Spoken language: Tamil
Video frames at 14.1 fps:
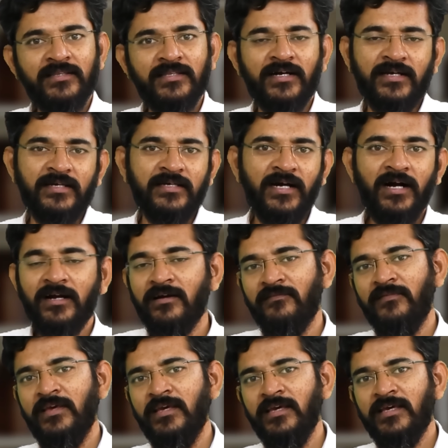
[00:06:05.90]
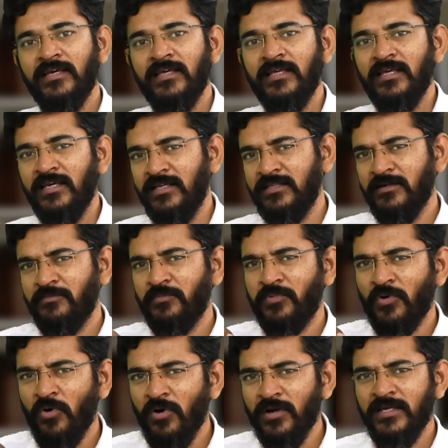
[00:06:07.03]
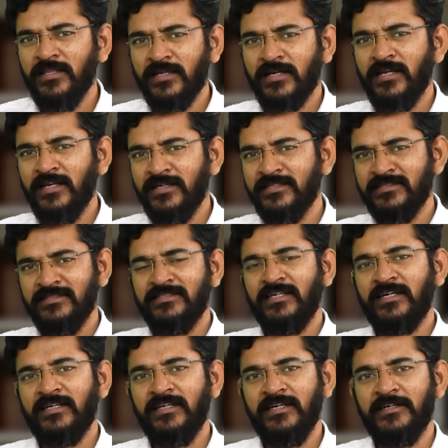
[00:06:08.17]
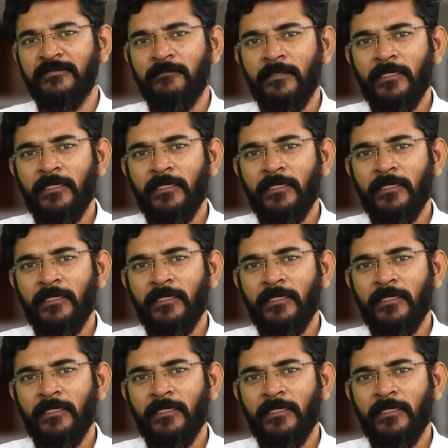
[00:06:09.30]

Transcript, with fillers: வாழ்ந்தாங்க ஆகவே இந்த புரோகிதர்கள் என்ன செஞ்சாங்கன்னா